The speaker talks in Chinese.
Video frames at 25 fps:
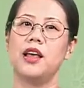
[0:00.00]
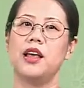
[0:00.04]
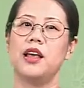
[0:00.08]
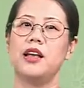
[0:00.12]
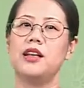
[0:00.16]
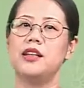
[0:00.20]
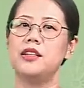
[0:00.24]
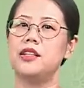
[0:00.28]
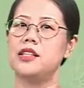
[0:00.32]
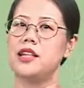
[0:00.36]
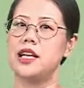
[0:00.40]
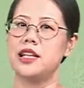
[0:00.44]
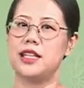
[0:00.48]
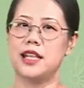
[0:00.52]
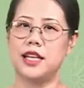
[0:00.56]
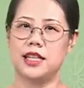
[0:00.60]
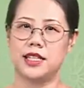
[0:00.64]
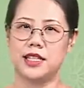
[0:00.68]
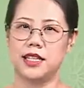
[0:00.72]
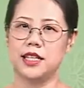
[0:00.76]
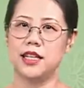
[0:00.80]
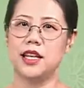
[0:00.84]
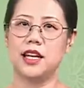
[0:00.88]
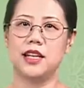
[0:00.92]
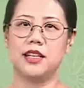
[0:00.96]
站在今
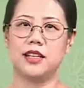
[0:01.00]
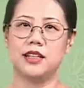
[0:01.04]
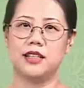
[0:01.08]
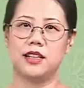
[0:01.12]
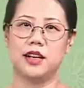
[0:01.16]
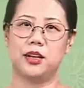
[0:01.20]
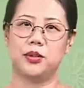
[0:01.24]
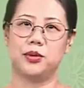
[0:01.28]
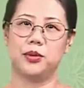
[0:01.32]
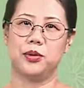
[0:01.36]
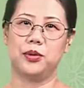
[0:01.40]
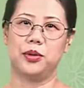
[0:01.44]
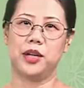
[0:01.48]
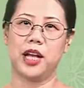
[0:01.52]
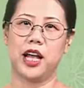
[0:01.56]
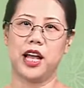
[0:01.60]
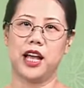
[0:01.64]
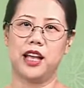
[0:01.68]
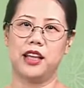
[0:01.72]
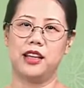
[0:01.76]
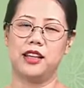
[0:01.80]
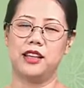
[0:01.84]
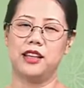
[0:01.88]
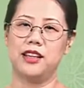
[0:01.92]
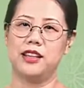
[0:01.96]
天的角度
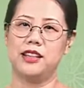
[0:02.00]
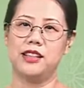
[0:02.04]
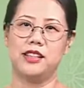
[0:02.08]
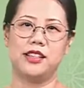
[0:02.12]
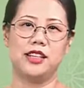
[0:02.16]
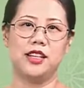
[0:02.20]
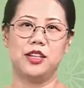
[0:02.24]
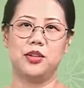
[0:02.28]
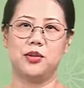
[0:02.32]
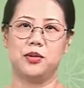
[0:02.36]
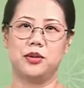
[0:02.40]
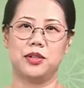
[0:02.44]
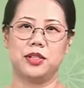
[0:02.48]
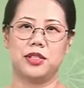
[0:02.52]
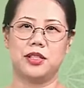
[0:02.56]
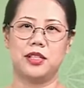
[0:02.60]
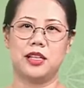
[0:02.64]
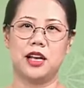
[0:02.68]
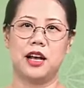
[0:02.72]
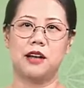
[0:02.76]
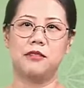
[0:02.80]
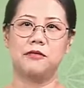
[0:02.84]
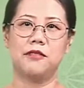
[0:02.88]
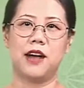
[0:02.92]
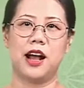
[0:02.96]
看。这种
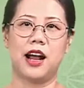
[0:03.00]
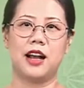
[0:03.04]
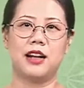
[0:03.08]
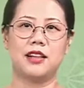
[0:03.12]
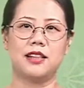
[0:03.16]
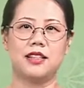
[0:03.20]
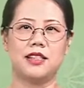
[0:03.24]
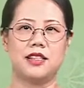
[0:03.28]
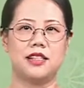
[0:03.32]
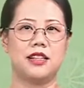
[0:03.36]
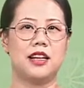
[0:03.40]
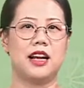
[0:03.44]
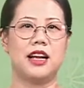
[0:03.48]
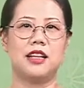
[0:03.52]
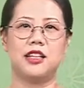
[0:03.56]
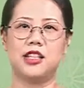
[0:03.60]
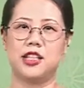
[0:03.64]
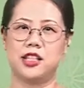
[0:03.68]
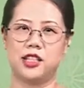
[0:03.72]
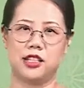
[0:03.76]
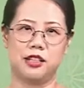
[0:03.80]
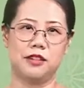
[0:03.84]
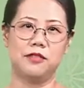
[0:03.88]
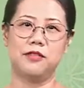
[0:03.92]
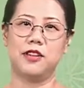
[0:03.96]
想法自然
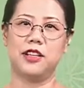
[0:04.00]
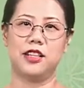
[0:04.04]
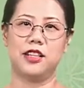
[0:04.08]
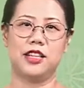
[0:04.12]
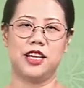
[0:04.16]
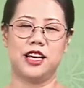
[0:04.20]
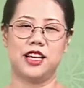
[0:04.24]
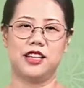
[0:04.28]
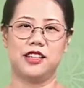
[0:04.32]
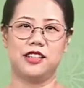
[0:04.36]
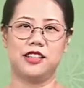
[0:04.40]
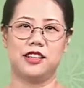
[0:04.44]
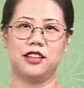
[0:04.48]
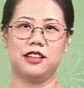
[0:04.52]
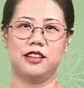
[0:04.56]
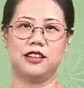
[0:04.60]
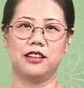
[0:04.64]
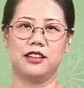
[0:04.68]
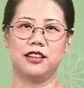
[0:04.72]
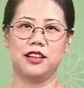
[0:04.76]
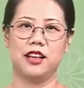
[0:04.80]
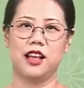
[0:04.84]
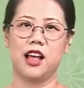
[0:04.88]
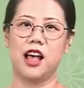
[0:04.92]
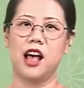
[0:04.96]
十分天真，
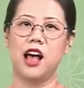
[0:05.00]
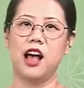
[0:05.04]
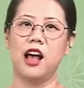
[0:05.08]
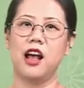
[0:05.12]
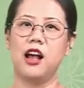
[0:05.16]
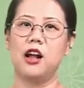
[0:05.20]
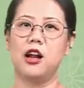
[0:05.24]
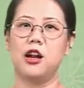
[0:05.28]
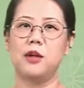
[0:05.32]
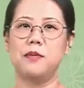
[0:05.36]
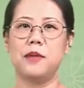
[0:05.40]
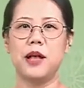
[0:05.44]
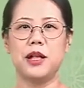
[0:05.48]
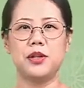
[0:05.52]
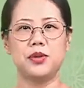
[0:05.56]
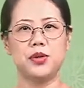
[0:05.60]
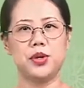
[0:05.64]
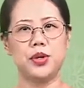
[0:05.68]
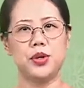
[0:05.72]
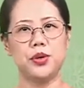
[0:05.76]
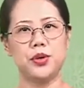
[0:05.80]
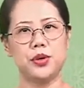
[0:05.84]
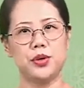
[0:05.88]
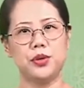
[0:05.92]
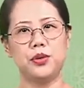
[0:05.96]
而伴随
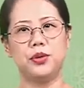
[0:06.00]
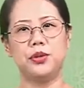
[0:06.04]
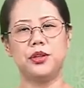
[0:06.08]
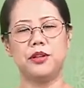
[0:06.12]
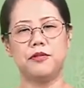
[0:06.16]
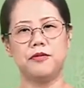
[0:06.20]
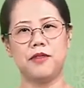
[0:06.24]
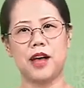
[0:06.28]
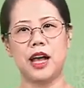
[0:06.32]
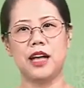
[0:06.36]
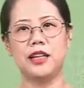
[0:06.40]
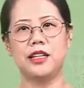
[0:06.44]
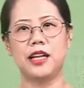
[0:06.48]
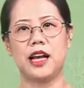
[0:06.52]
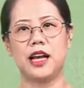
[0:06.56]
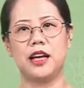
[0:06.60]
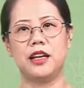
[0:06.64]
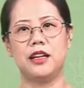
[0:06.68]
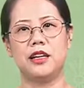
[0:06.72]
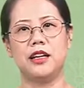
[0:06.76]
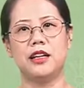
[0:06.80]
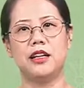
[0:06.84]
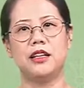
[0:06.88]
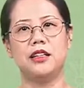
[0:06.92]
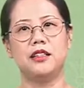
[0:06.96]
运动的发展，
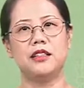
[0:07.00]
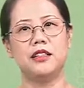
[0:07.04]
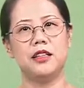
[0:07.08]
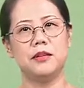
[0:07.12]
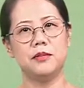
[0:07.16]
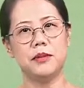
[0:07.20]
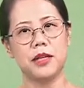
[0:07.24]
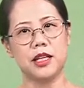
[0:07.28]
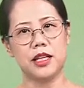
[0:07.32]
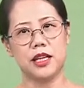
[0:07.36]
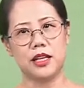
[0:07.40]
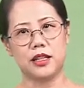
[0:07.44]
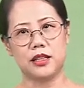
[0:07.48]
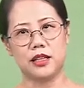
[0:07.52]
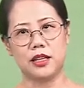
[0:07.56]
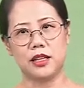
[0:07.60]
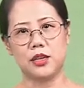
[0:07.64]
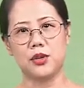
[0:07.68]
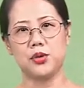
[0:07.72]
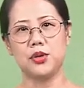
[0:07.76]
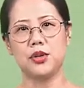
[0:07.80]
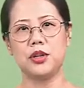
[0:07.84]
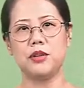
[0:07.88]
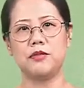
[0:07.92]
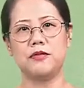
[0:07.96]
人们也的
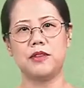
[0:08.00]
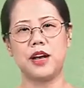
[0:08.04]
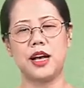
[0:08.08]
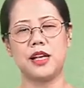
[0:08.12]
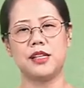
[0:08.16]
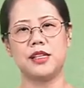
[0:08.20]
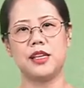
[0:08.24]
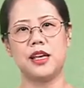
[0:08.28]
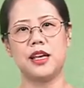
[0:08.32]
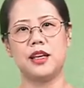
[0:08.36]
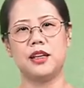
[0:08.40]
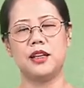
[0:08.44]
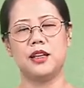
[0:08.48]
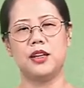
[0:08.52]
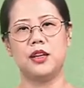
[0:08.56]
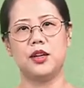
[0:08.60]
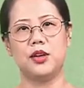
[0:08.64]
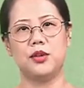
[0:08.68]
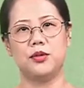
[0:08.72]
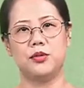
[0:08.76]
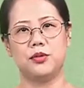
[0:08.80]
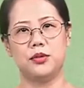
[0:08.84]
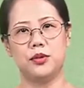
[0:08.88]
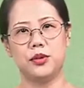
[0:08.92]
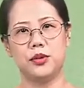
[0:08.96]
确发现，
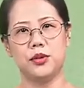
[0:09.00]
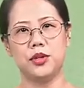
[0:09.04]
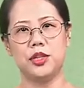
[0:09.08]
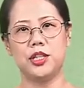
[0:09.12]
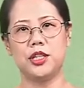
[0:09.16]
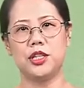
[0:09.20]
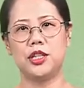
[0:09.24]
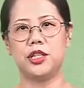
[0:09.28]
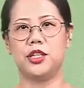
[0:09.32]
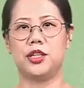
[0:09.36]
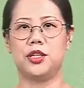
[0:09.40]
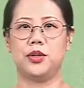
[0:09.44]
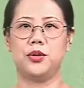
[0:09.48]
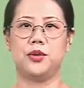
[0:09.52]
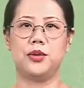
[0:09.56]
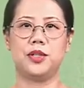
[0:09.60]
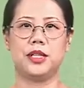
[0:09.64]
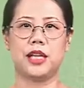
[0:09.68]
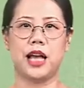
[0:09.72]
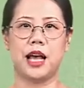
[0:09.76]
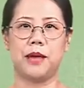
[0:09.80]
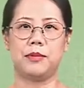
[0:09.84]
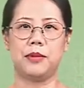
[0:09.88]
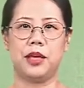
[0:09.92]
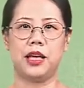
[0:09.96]
无论是使用
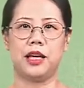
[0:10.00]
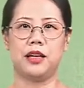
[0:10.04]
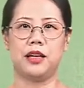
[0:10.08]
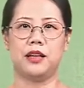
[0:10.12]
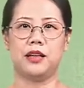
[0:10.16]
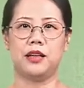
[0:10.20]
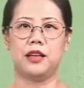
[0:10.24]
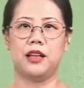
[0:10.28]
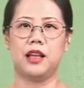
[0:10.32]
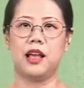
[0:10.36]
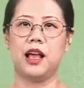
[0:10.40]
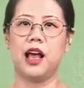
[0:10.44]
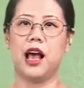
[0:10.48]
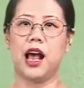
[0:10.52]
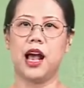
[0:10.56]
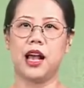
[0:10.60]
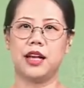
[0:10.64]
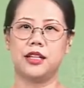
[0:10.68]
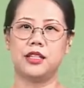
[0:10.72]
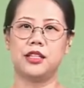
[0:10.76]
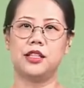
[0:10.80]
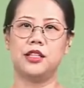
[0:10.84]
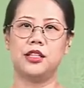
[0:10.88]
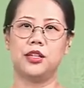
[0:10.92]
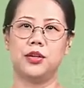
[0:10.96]
假名还
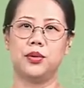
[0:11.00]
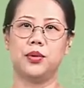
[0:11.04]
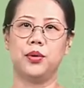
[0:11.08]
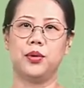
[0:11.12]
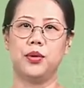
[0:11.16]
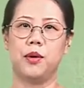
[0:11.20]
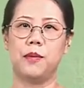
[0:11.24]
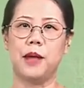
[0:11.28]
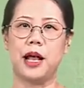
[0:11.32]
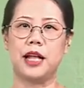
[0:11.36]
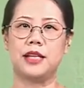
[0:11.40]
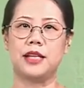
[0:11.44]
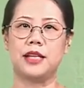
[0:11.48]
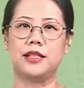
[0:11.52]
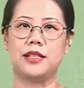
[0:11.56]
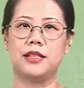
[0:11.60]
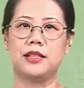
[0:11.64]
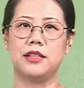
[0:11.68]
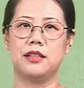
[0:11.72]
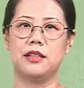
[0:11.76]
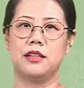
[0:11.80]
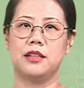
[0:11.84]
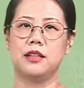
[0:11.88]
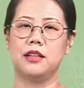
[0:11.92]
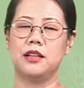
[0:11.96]
是使用罗马字，
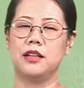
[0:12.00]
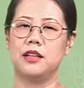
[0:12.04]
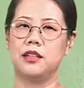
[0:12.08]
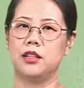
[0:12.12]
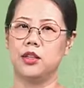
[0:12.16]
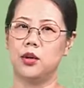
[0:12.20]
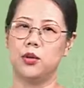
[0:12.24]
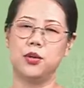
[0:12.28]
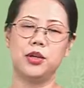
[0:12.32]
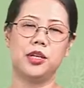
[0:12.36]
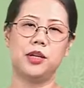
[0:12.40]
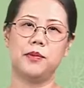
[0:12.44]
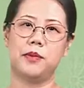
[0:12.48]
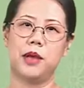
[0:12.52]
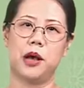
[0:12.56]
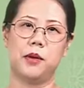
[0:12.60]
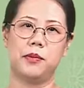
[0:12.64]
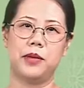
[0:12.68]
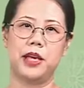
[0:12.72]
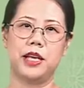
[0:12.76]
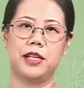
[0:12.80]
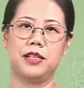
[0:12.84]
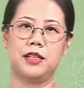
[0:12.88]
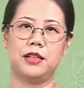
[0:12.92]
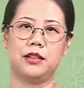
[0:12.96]
都是表面
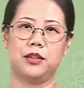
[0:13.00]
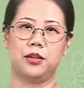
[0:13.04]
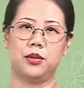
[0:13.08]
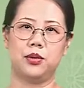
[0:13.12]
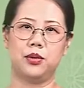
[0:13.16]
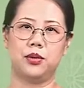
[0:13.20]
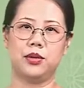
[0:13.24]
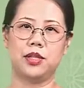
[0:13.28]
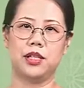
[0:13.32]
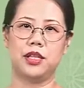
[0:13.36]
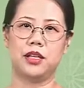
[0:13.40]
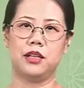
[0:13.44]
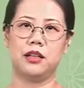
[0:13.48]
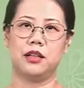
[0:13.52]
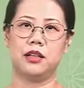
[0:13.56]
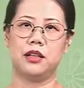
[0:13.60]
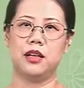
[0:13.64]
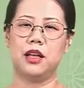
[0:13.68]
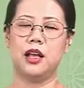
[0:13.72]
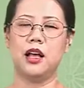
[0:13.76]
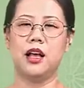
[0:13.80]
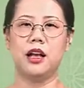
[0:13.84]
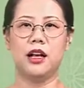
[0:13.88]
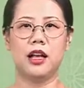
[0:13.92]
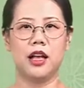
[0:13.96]
性的东西，
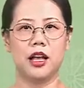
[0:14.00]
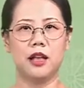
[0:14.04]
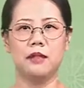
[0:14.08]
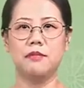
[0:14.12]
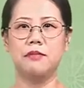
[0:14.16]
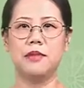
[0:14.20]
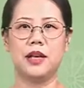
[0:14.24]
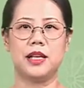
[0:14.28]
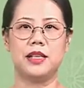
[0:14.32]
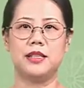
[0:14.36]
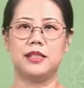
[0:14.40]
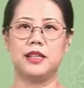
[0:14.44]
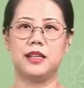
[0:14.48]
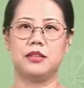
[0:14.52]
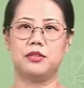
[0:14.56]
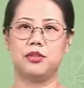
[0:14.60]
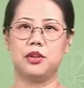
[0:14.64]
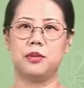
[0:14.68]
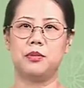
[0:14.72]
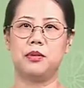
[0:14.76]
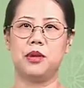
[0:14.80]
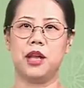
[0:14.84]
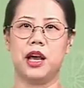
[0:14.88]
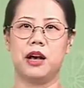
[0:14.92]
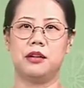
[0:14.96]
根本解决不
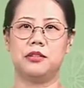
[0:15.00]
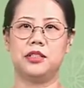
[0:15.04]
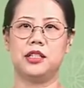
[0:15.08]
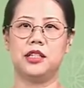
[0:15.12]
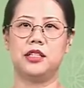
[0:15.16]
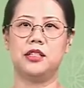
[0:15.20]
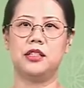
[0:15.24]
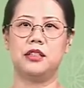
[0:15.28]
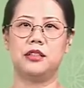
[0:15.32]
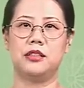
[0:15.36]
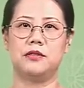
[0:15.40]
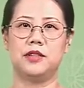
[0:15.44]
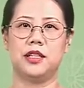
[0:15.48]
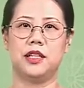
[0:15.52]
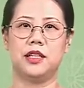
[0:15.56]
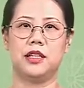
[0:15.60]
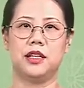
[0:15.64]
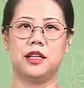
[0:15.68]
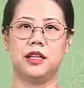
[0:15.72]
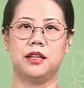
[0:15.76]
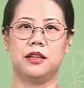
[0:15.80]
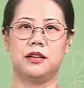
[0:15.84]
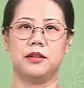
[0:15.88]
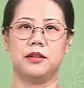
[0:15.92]
了真正的问题。